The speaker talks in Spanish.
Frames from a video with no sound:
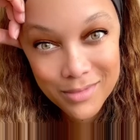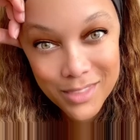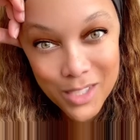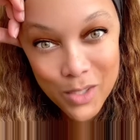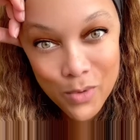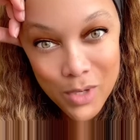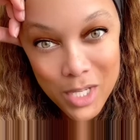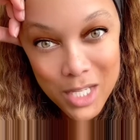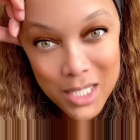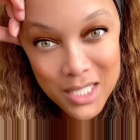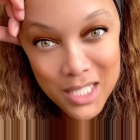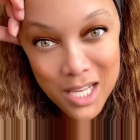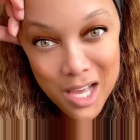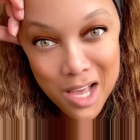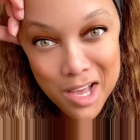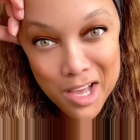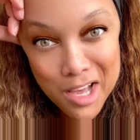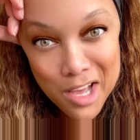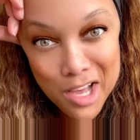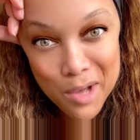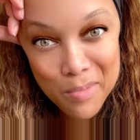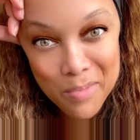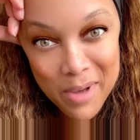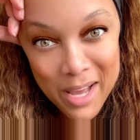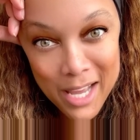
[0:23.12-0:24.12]
quienes no
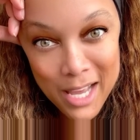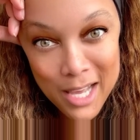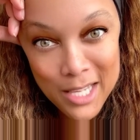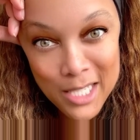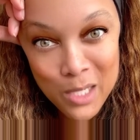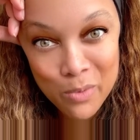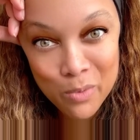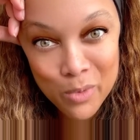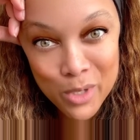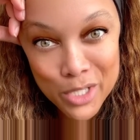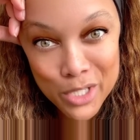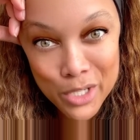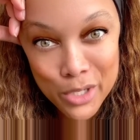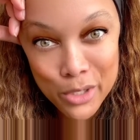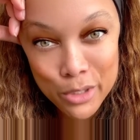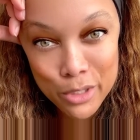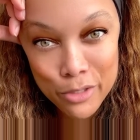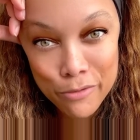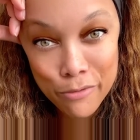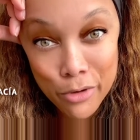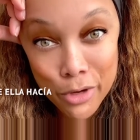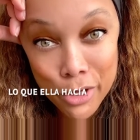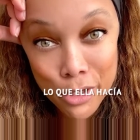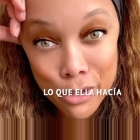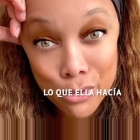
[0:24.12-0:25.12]
dudaron en recordar lo que ella
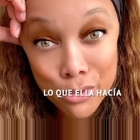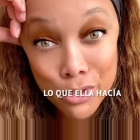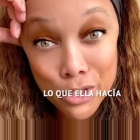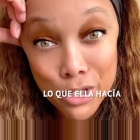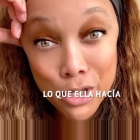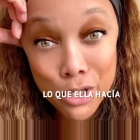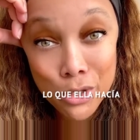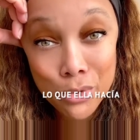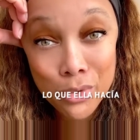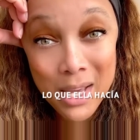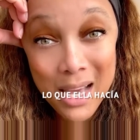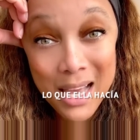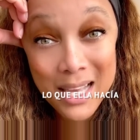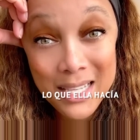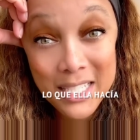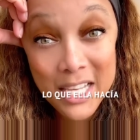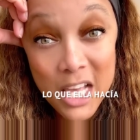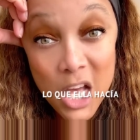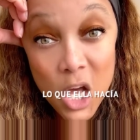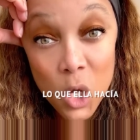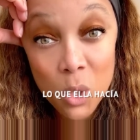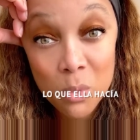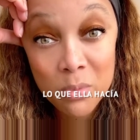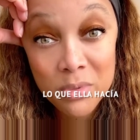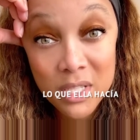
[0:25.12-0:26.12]
hacía para no darle
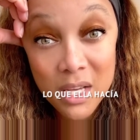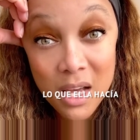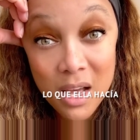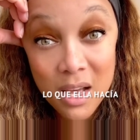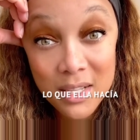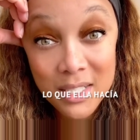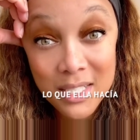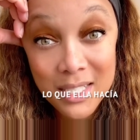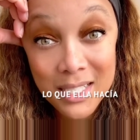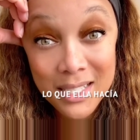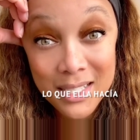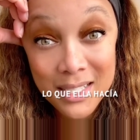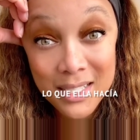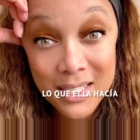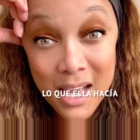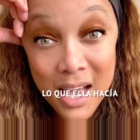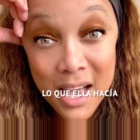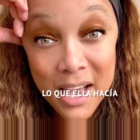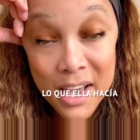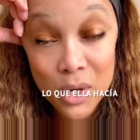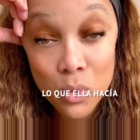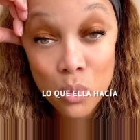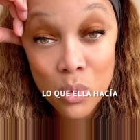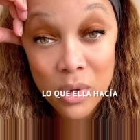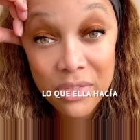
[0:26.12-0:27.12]
espacio a modelos con
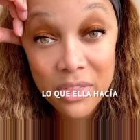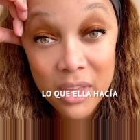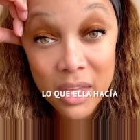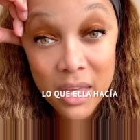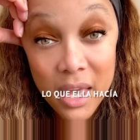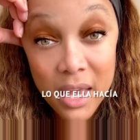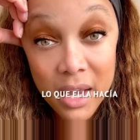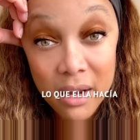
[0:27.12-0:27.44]
grandes curvas.